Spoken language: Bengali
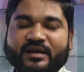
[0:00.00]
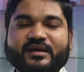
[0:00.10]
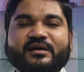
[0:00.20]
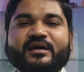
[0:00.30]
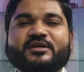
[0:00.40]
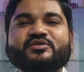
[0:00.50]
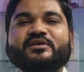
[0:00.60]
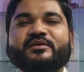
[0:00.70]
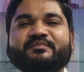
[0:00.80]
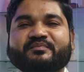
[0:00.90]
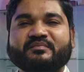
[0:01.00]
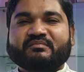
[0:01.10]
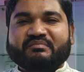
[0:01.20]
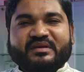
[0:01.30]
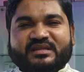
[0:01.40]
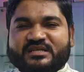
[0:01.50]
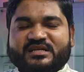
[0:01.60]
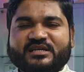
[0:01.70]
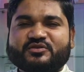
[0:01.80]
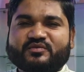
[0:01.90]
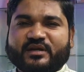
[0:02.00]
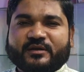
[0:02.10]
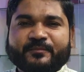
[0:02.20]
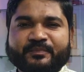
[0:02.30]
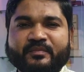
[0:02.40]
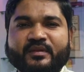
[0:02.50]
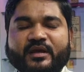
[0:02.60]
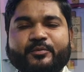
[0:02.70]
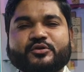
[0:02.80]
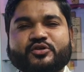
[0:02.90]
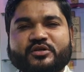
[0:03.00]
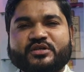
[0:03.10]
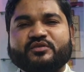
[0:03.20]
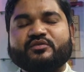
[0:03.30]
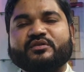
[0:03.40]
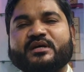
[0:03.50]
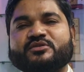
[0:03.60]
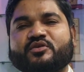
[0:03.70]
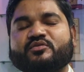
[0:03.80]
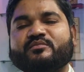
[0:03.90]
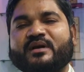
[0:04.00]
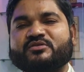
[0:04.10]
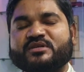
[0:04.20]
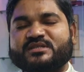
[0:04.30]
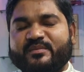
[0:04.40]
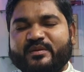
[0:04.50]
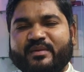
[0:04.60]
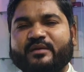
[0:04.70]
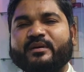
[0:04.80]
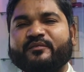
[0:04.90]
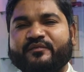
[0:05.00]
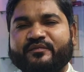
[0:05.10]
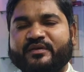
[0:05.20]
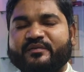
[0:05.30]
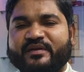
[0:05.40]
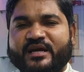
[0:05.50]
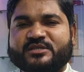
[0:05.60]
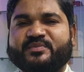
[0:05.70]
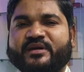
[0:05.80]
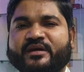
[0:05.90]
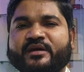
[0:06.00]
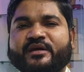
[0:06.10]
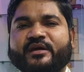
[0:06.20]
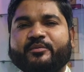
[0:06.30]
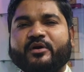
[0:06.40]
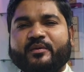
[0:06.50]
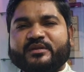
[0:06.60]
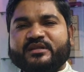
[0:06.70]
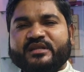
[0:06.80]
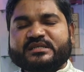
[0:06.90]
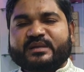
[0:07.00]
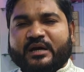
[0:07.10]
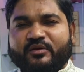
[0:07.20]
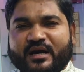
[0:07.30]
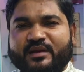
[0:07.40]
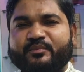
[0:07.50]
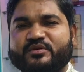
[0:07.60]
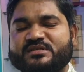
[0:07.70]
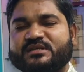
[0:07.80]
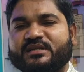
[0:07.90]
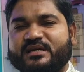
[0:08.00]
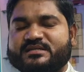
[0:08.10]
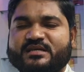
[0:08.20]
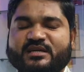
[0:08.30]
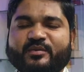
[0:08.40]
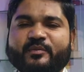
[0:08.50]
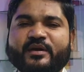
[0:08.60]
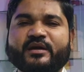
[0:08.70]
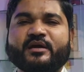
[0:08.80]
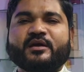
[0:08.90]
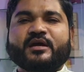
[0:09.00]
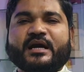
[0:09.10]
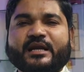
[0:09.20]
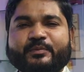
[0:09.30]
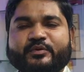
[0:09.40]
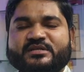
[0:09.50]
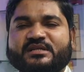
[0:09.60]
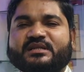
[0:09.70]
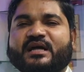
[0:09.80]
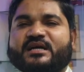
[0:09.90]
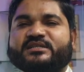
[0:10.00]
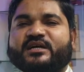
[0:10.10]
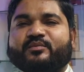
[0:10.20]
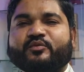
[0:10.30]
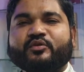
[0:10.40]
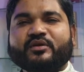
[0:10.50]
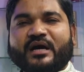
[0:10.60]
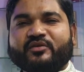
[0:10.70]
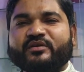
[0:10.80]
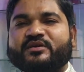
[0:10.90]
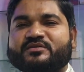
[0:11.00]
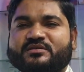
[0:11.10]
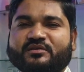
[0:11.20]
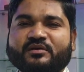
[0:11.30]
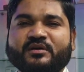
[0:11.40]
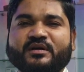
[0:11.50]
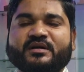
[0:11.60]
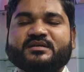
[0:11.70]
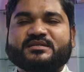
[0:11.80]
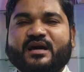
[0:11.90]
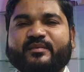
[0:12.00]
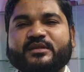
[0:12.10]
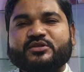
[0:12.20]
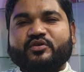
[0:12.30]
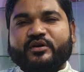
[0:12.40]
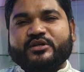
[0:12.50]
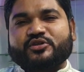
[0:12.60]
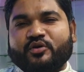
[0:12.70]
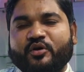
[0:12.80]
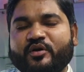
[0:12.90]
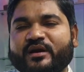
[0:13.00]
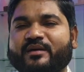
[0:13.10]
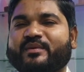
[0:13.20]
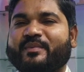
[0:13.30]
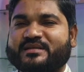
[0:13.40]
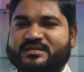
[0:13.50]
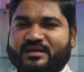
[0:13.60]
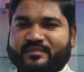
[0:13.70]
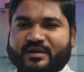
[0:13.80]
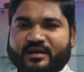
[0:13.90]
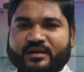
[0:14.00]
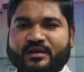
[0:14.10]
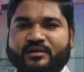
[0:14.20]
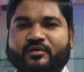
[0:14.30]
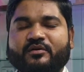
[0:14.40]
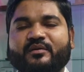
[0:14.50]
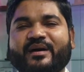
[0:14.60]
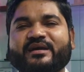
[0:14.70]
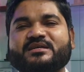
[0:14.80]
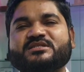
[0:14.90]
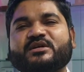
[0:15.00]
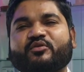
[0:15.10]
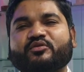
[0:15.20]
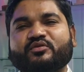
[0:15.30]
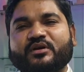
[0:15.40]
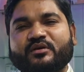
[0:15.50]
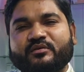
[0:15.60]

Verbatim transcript: এখানে আসলে বিদ্বেষের কিছু নেই এবং সচেতনতা যখন মানুষের সামনে বারবার ফিরে ফিরে আসবে এবং আমাদের দেশ আরো খারাপ পরিস্থিতি আসছে কিভাবে খারাপ পরিস্থিতিতে আসার মূল কারণই হচ্ছিল যে আমাদের সঠিক সংখ্যাটা আমরা পাচ্ছিলাম না করোনা ভাইরাস যে কতটা